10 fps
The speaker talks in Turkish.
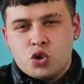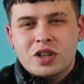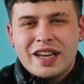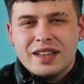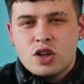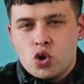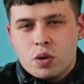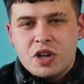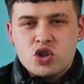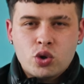UK'de
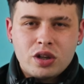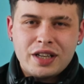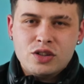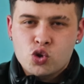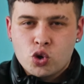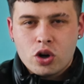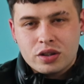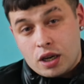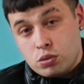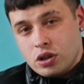çok meşhur olan skor
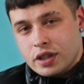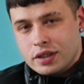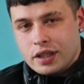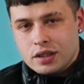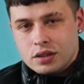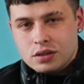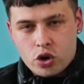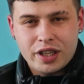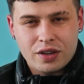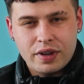tablolarından
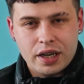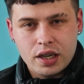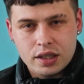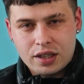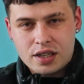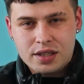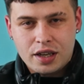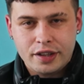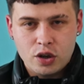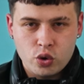örnek vererek
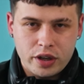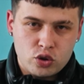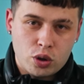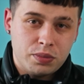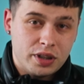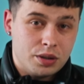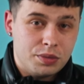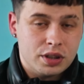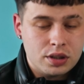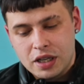taslardan coin
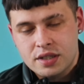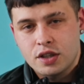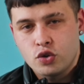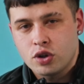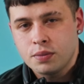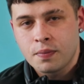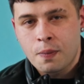topladığımı bahsediyorum.